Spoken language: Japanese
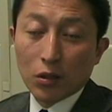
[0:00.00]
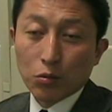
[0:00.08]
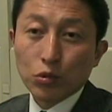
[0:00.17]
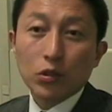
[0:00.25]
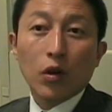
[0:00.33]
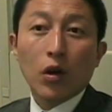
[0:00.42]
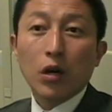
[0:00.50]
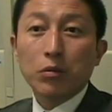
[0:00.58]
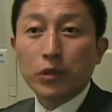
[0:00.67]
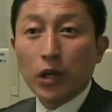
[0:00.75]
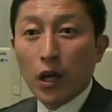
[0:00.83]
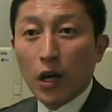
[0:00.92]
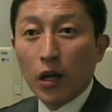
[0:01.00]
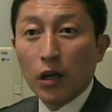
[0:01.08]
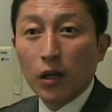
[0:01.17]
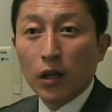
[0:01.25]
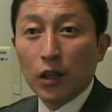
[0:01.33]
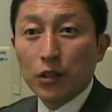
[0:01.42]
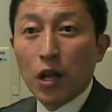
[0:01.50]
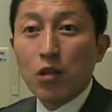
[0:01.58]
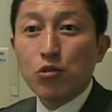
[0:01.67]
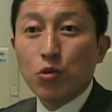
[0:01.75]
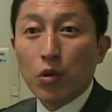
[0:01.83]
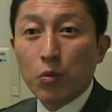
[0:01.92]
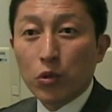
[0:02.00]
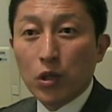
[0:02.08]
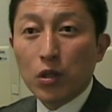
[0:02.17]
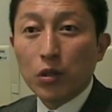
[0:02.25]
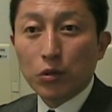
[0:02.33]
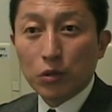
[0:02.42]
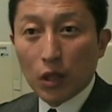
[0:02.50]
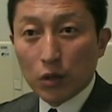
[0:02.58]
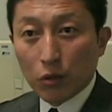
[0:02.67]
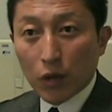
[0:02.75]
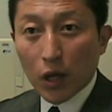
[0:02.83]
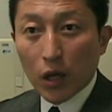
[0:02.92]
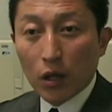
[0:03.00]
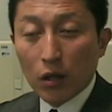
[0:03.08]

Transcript: 無駄を省きゃ何兆円も出てくるだとか